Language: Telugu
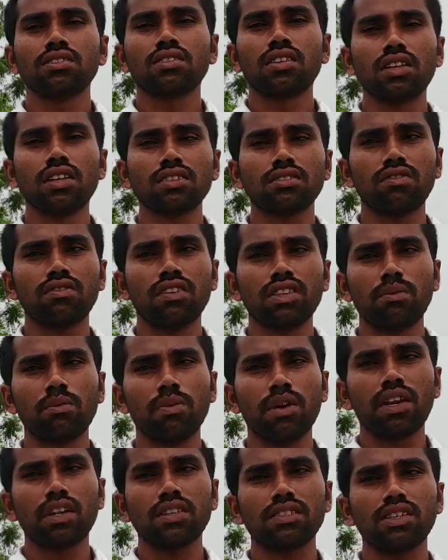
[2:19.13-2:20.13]
సరస్వతి
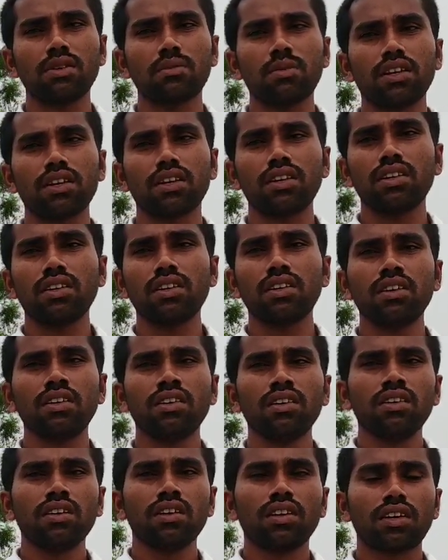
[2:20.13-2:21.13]
బ్యారేజ్గా మనకి
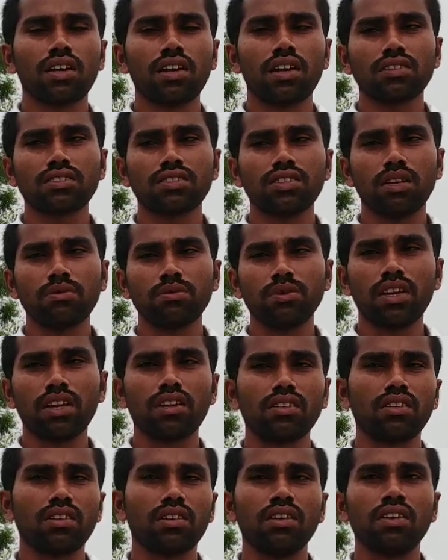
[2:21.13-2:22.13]
ఖరారు చేయడం
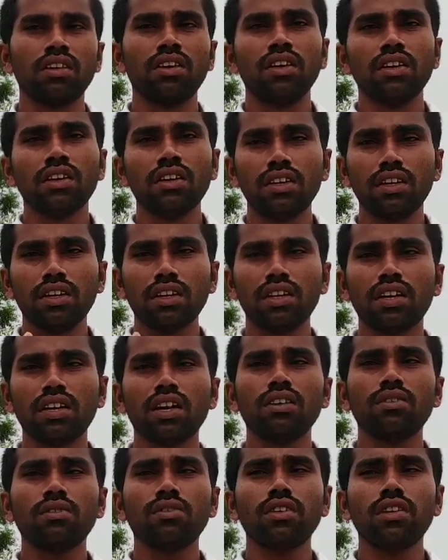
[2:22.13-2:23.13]
జరిగింది
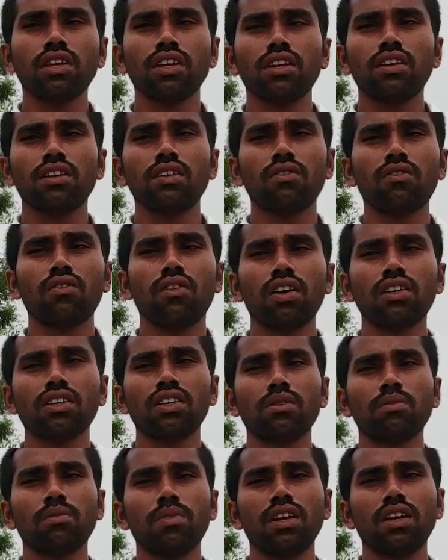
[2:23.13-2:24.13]
ఇక్కడ నుండి
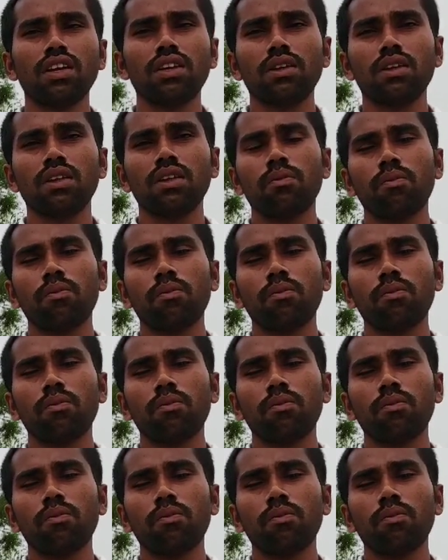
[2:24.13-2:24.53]
వాటర్ మళ్ళీ